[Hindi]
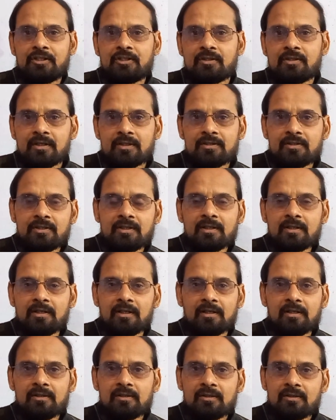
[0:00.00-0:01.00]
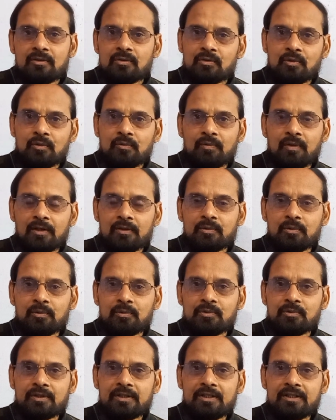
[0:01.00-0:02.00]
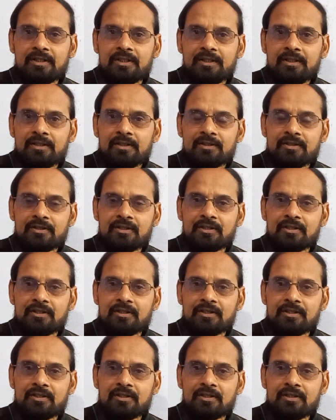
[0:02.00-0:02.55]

स्ट्रक्चर का शुरुआत हो चुकी थी